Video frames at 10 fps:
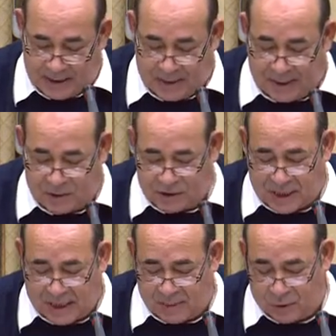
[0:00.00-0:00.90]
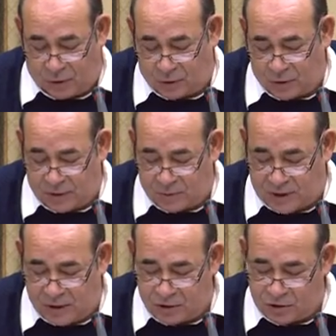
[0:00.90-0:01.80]
llevados a cabo los
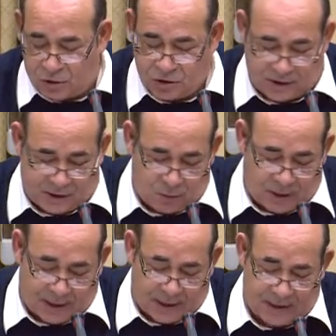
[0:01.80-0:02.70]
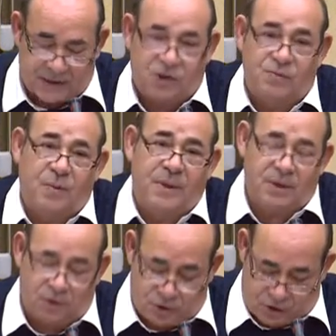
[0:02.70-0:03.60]
últimos años constituyen en estos
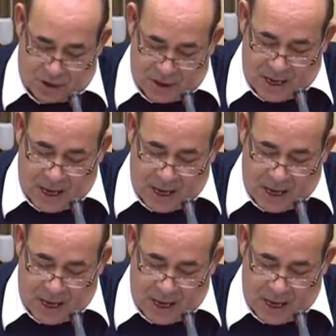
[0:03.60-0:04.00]
momentos